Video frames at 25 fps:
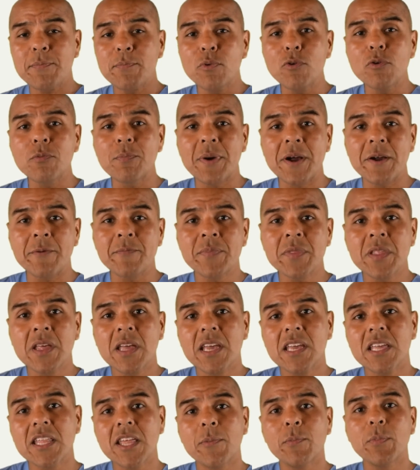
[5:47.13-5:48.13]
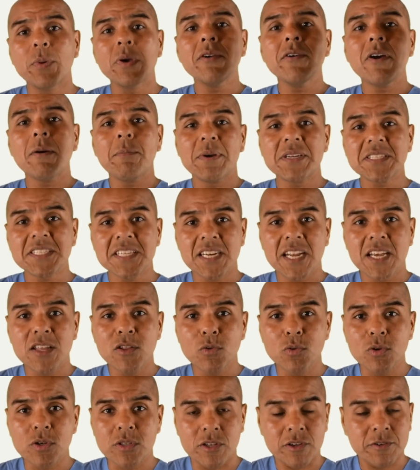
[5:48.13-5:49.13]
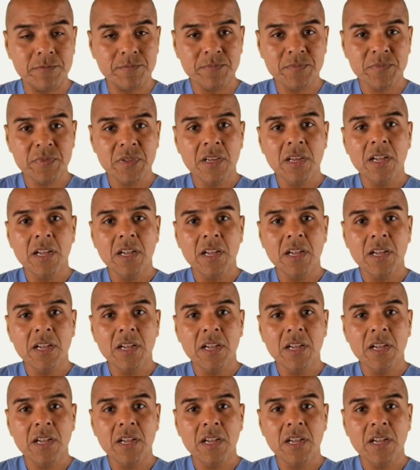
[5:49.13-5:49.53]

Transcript: pupa y después va a pasar a adulto.